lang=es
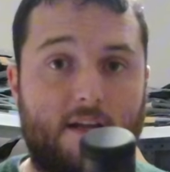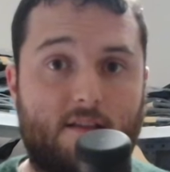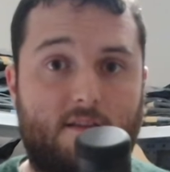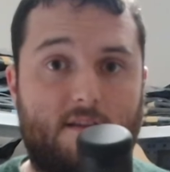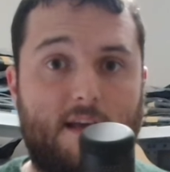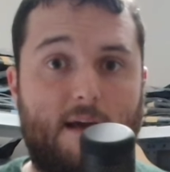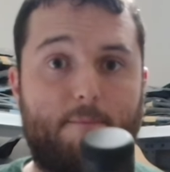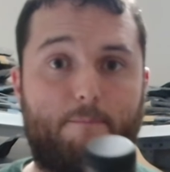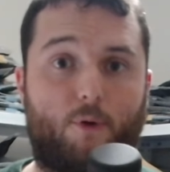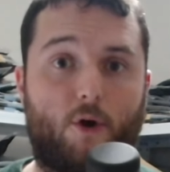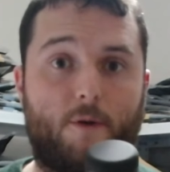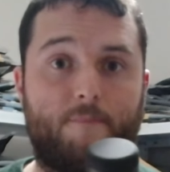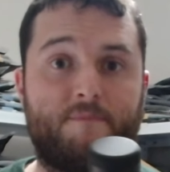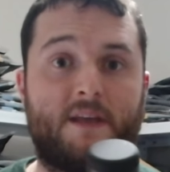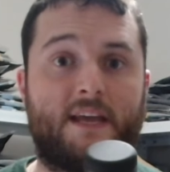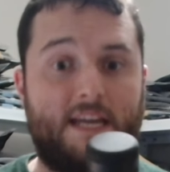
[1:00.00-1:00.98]

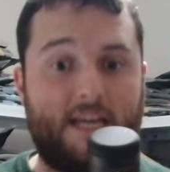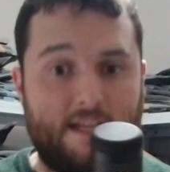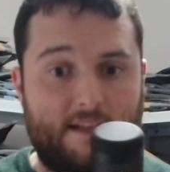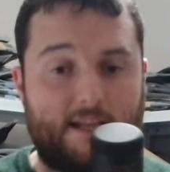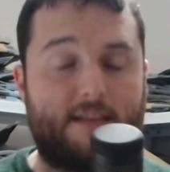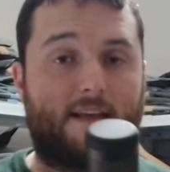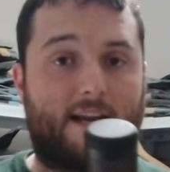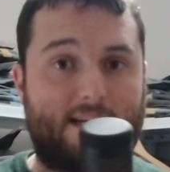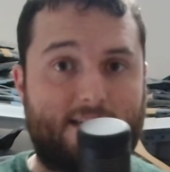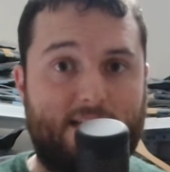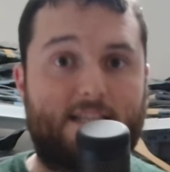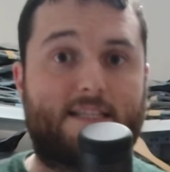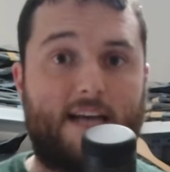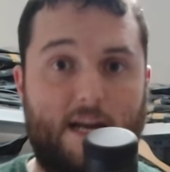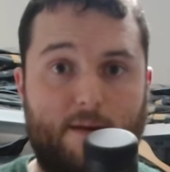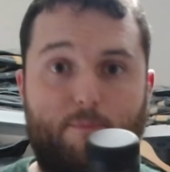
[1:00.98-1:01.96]
tiempo y tendrás de
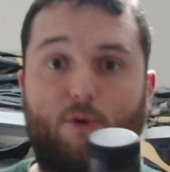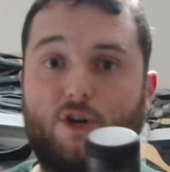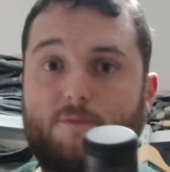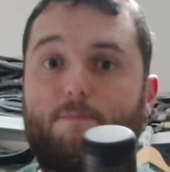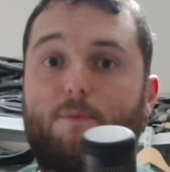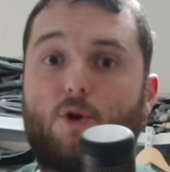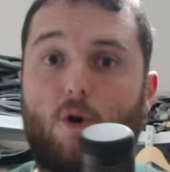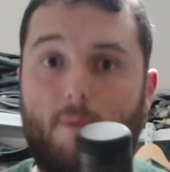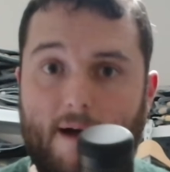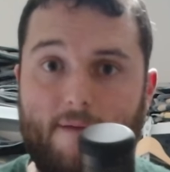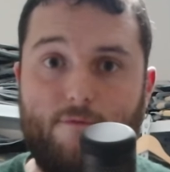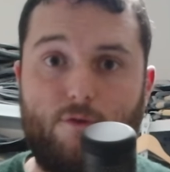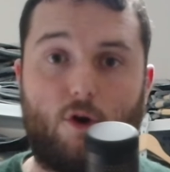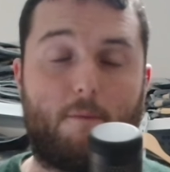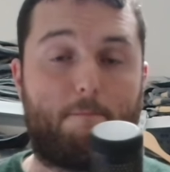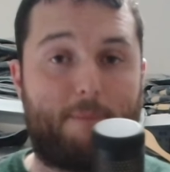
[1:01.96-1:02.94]
estar pues
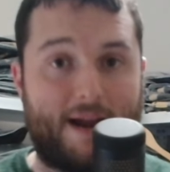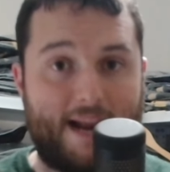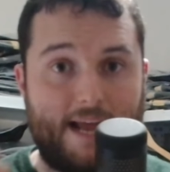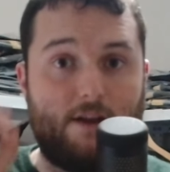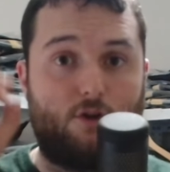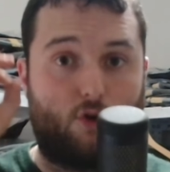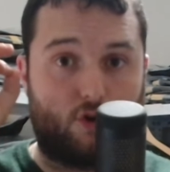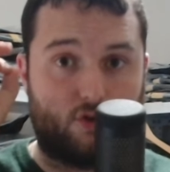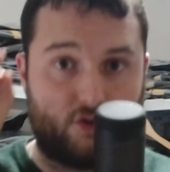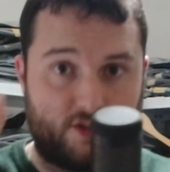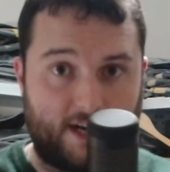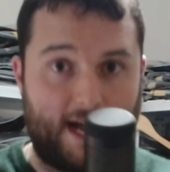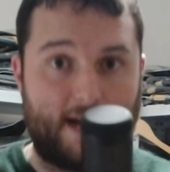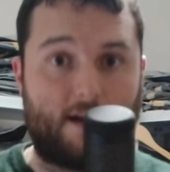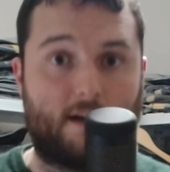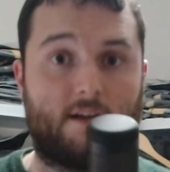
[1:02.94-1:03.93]
probando para
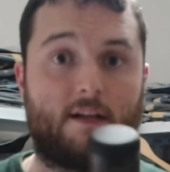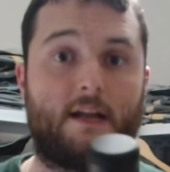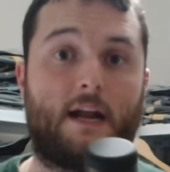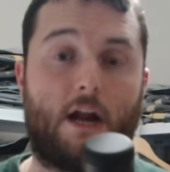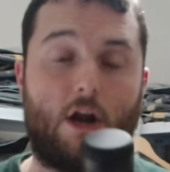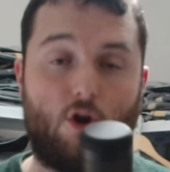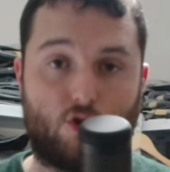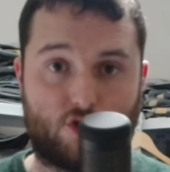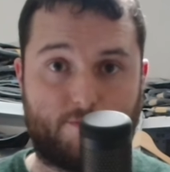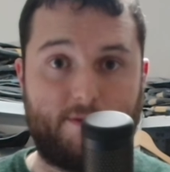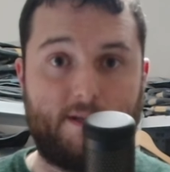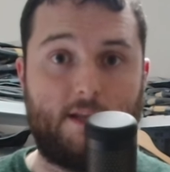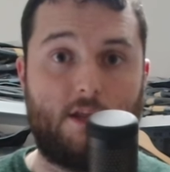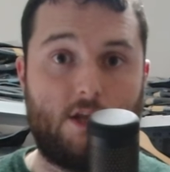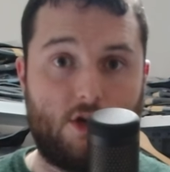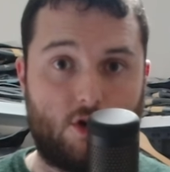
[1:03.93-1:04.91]
encontrar los
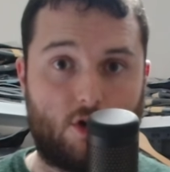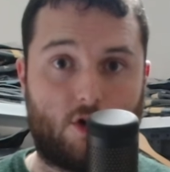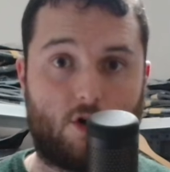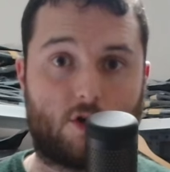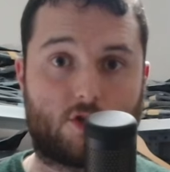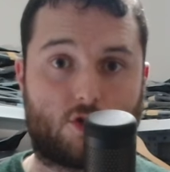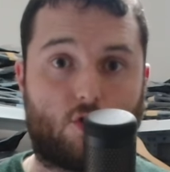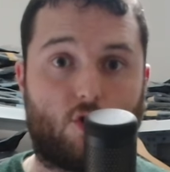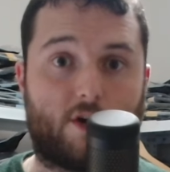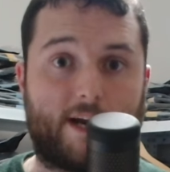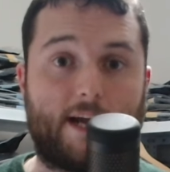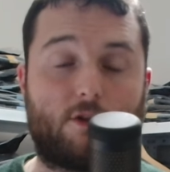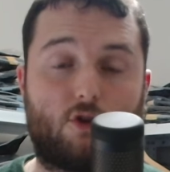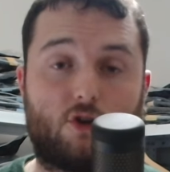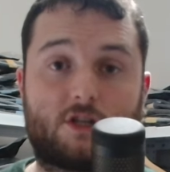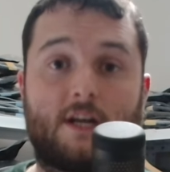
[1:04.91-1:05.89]
vídeos
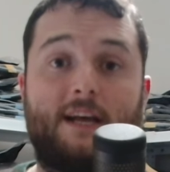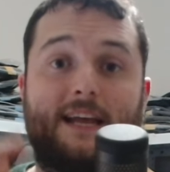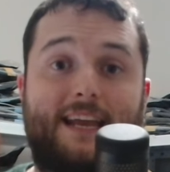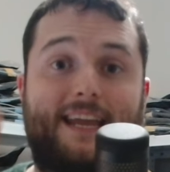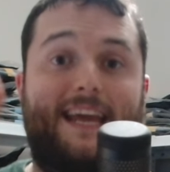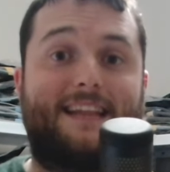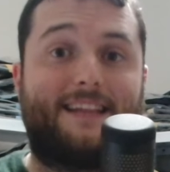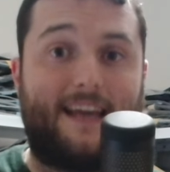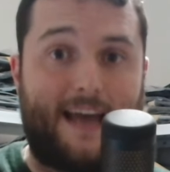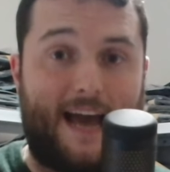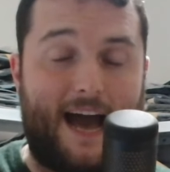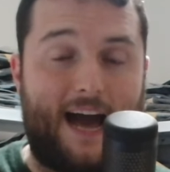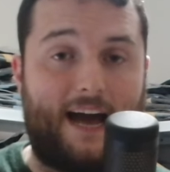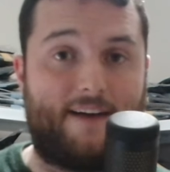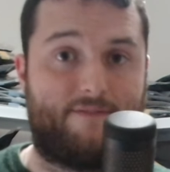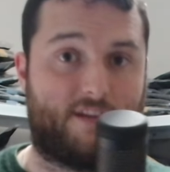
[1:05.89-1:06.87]
correctos que te
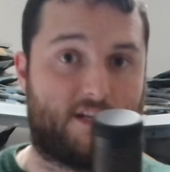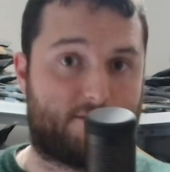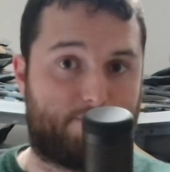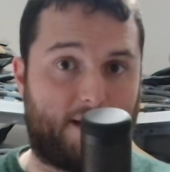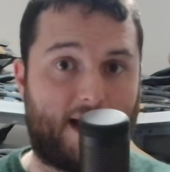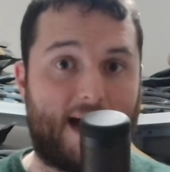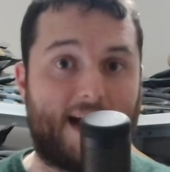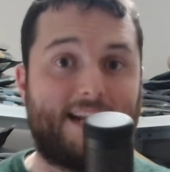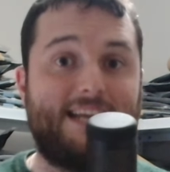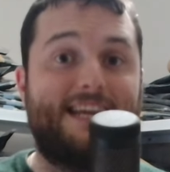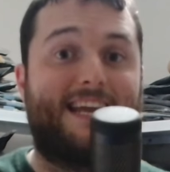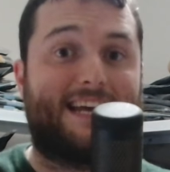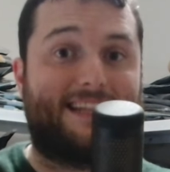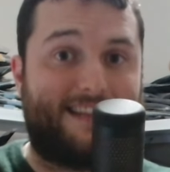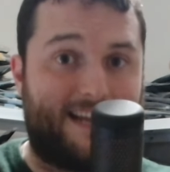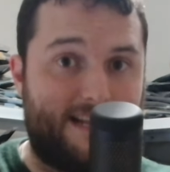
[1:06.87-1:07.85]
hagan despegar y
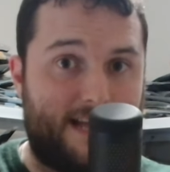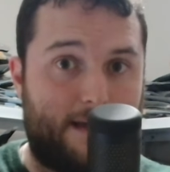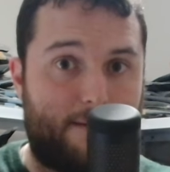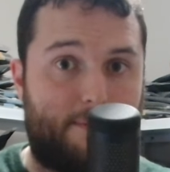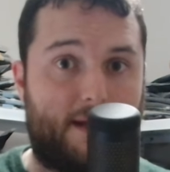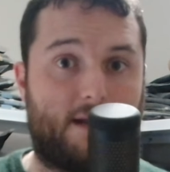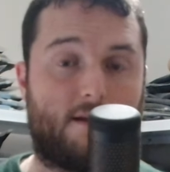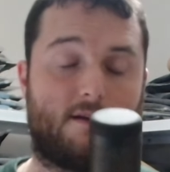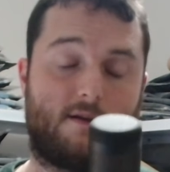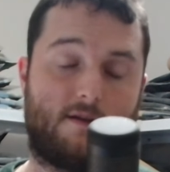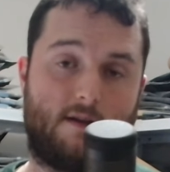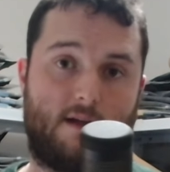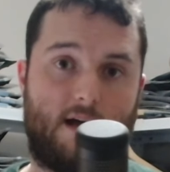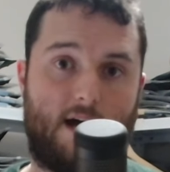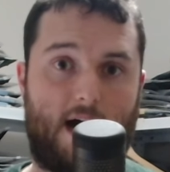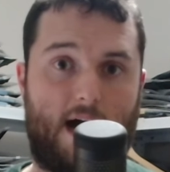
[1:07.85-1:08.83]
que te lleven
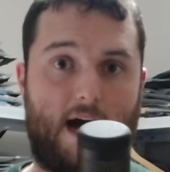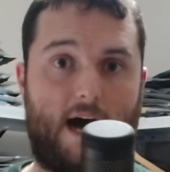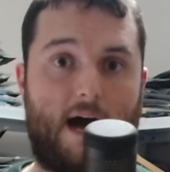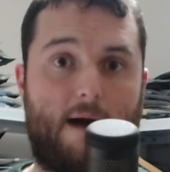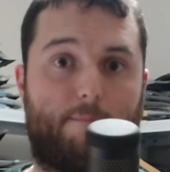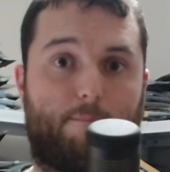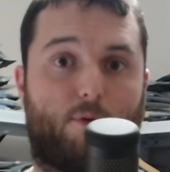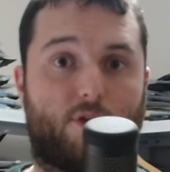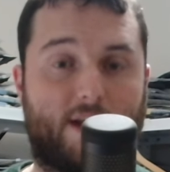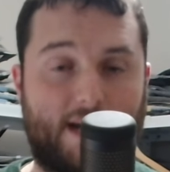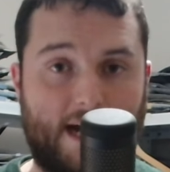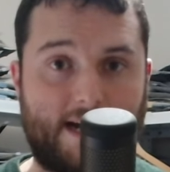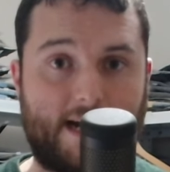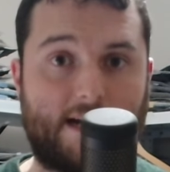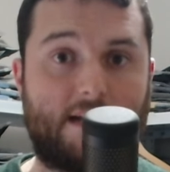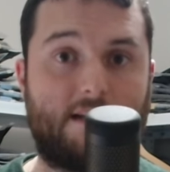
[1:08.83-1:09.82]
a poder
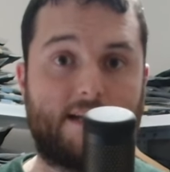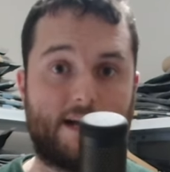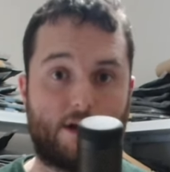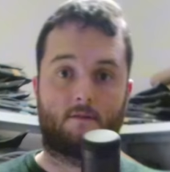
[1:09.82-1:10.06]
ganar el dinero.